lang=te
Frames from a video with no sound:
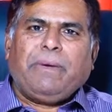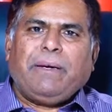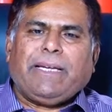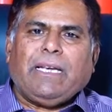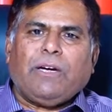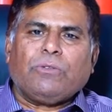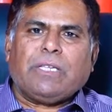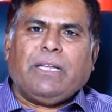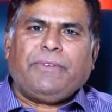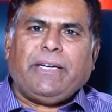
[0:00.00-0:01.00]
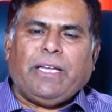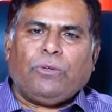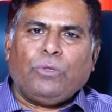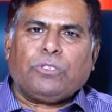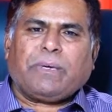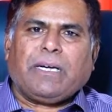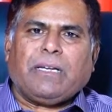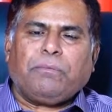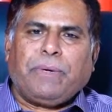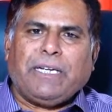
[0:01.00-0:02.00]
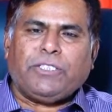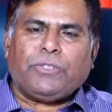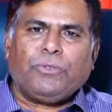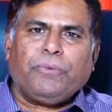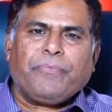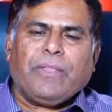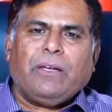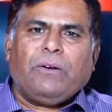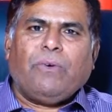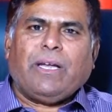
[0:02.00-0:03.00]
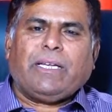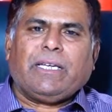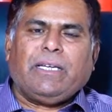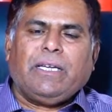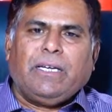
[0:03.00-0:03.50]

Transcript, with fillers: మెడికల్ కౌన్సిల్ ఆఫ్ ఇండియా రూల్స్ ప్రకారం పాటిస్తూ వారికి